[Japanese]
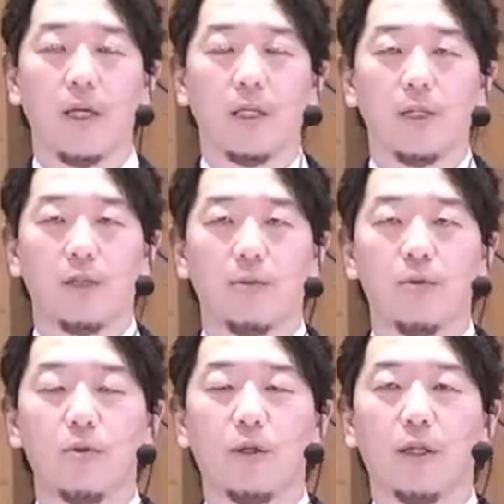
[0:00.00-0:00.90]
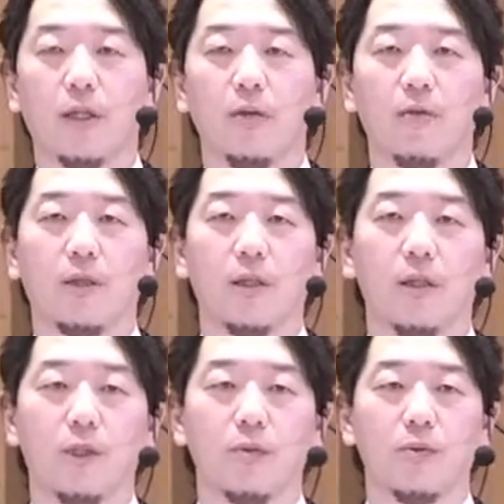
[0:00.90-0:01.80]
自分と戦う時に
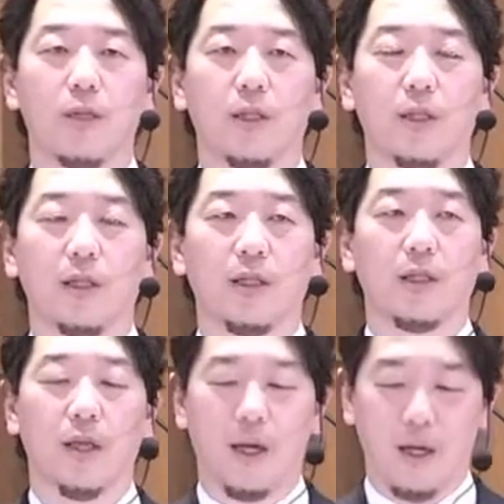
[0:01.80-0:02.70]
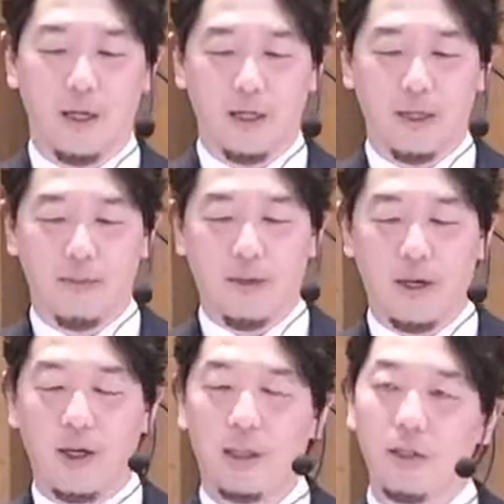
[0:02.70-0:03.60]
自分で戦ったら、ま
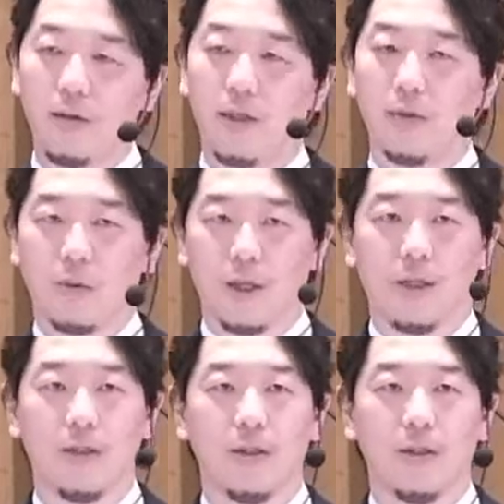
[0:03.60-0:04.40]
あ、勝てるかどうか